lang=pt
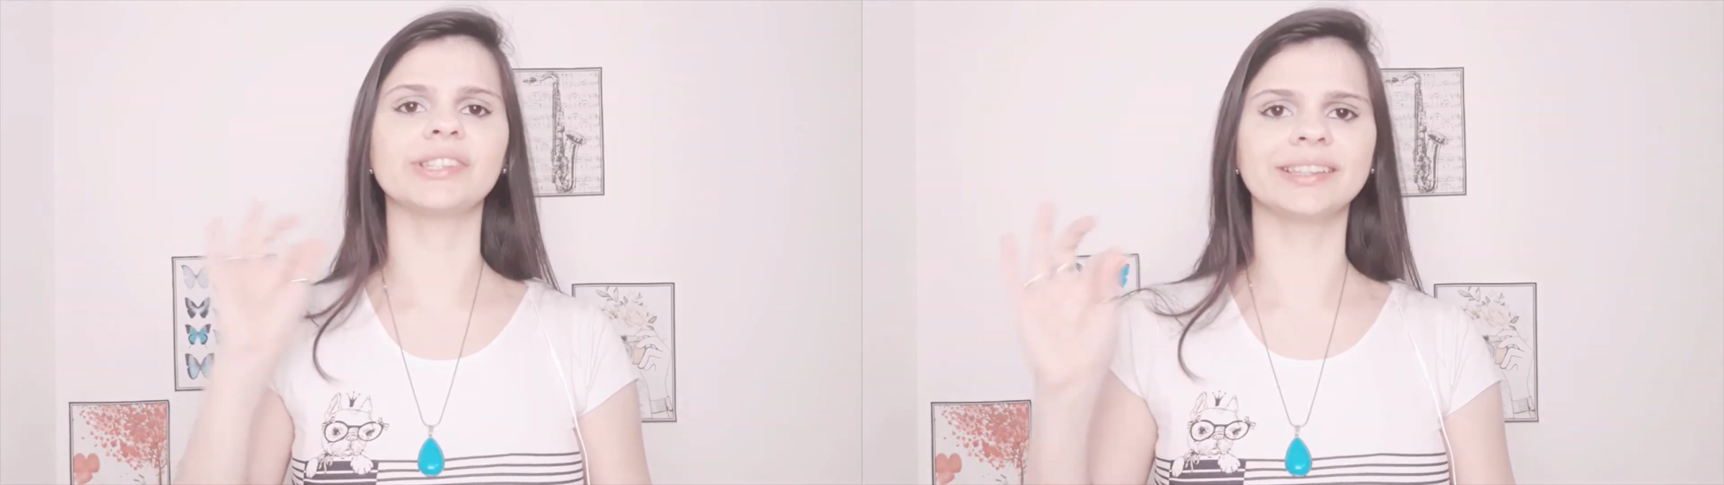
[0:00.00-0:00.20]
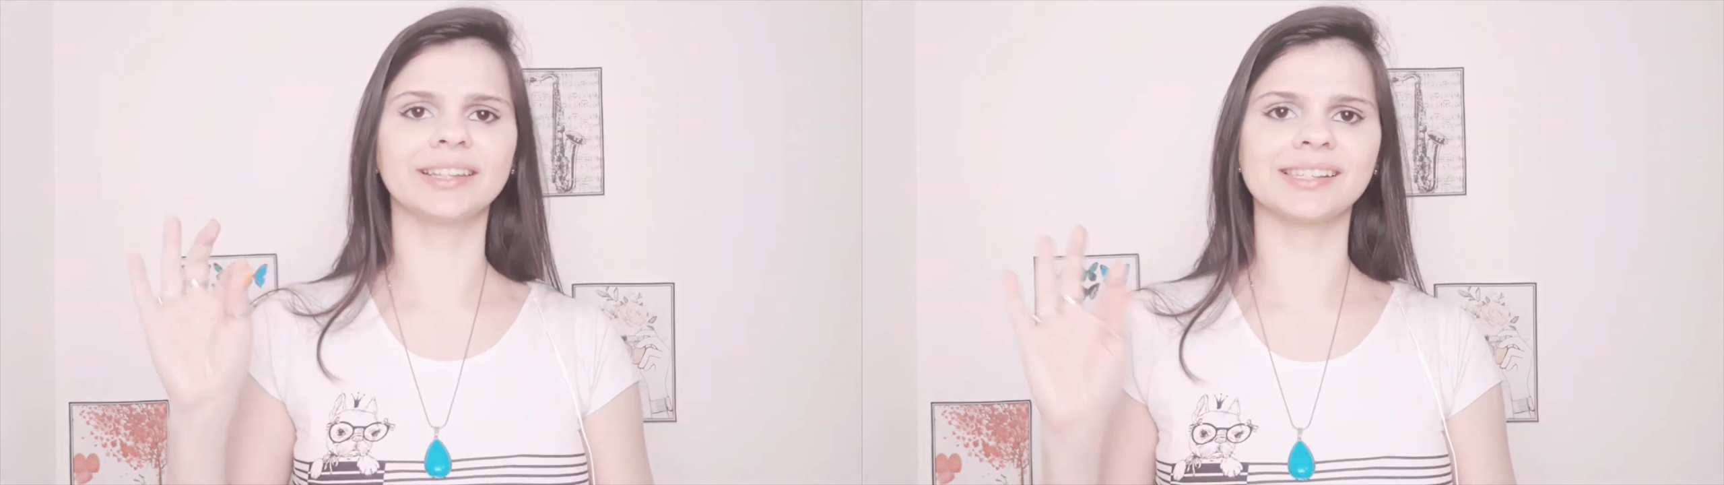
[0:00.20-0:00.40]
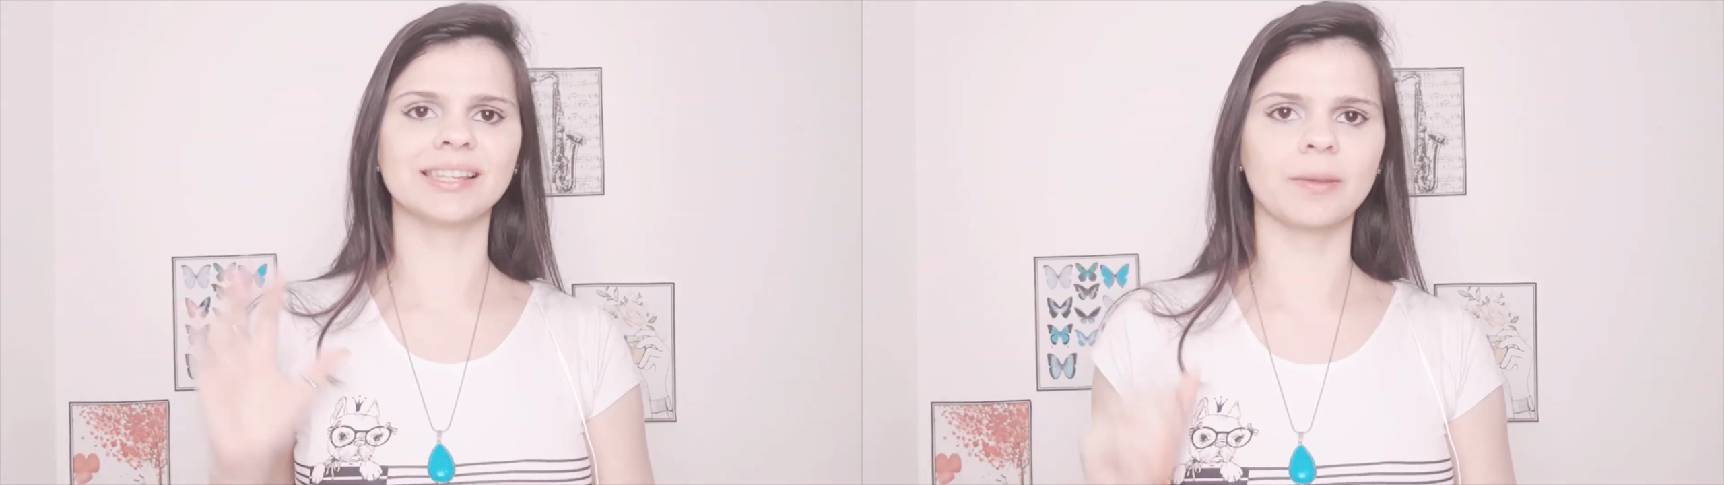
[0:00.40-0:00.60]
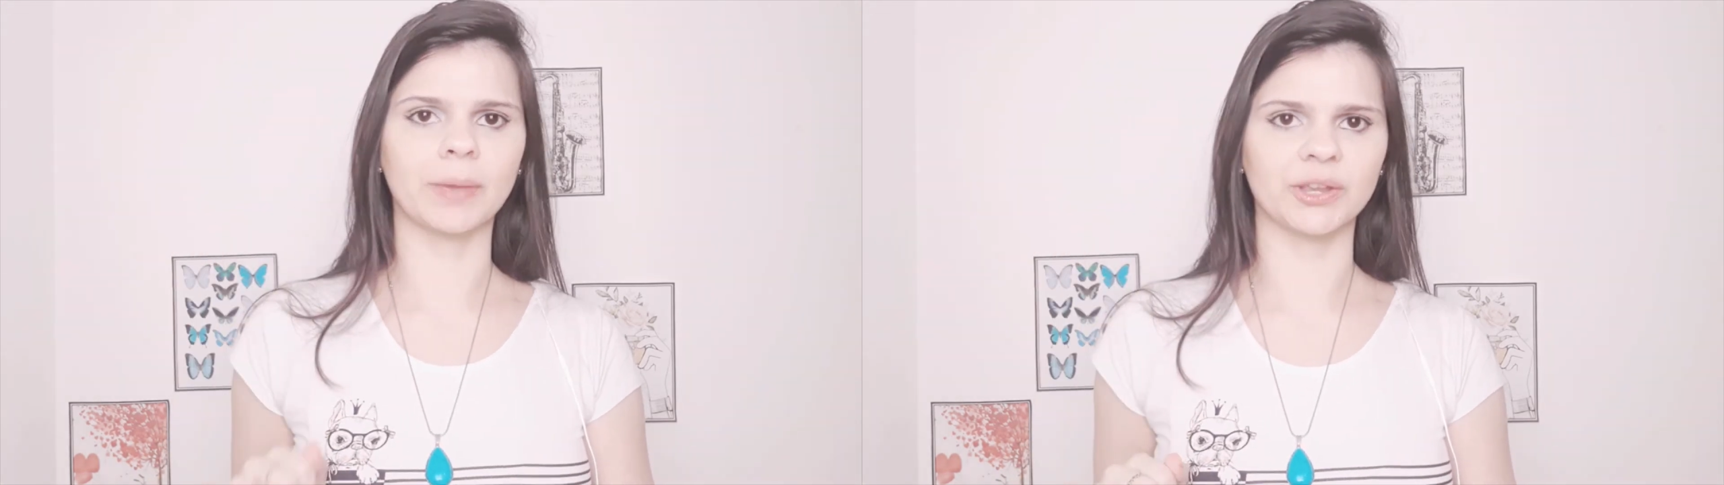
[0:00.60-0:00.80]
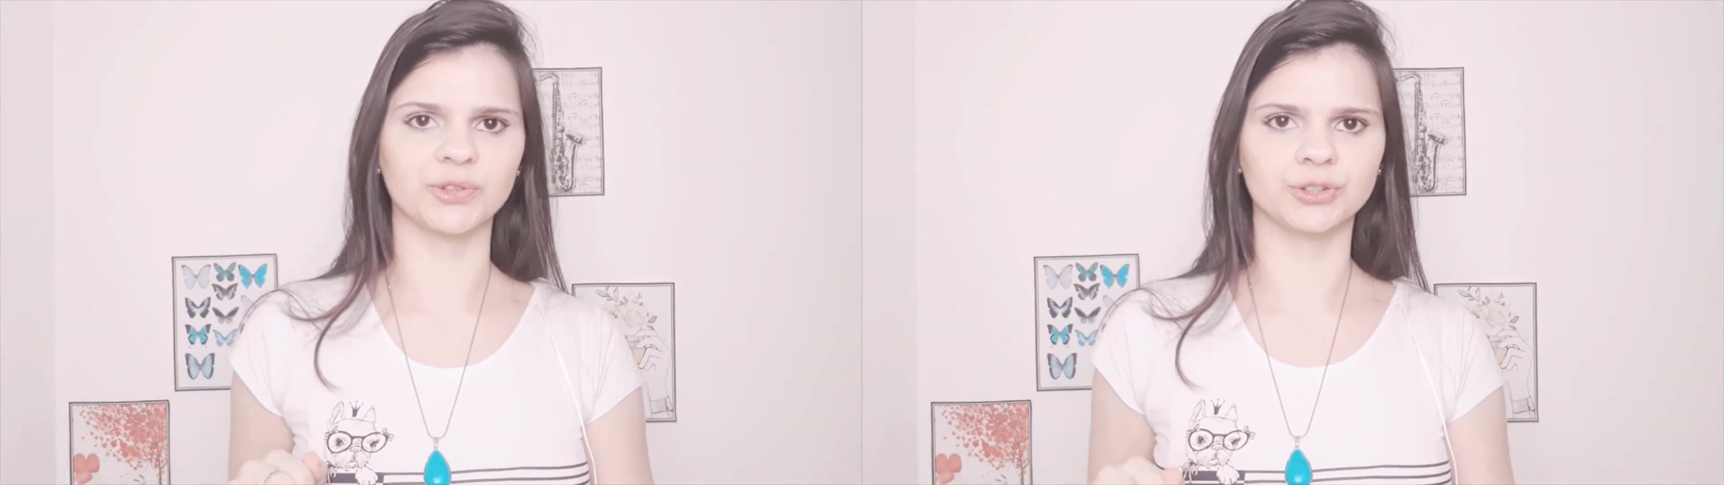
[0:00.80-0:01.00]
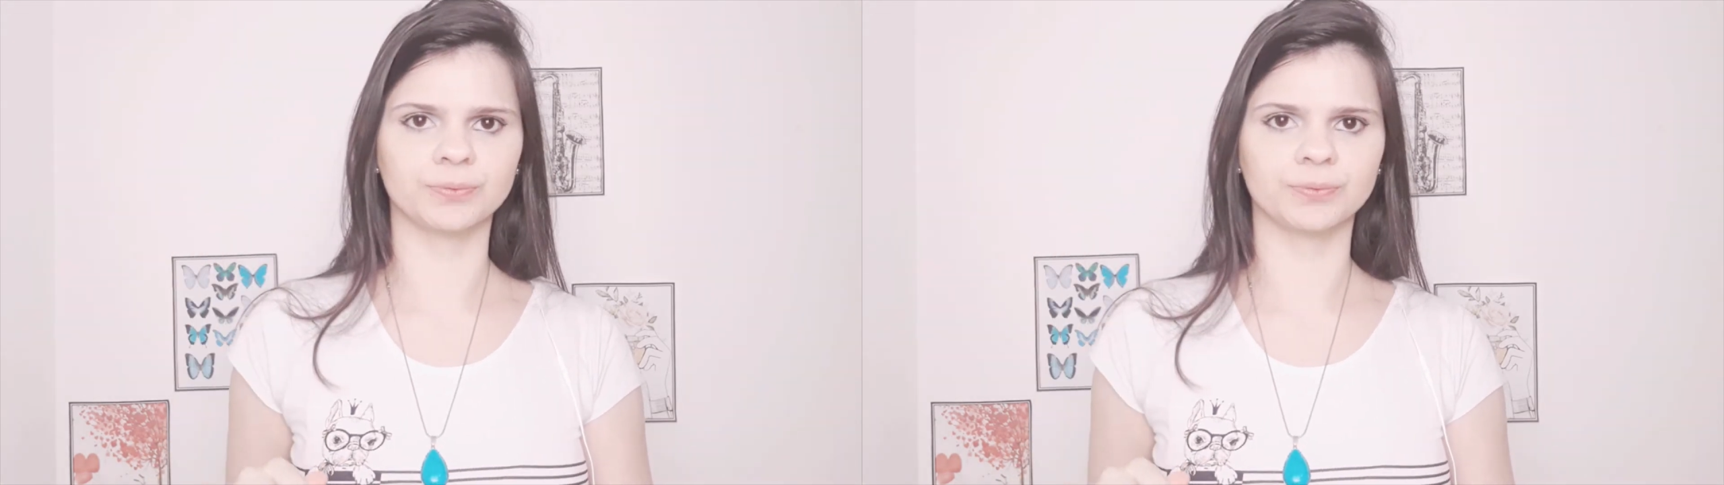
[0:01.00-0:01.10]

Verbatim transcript: intensamente.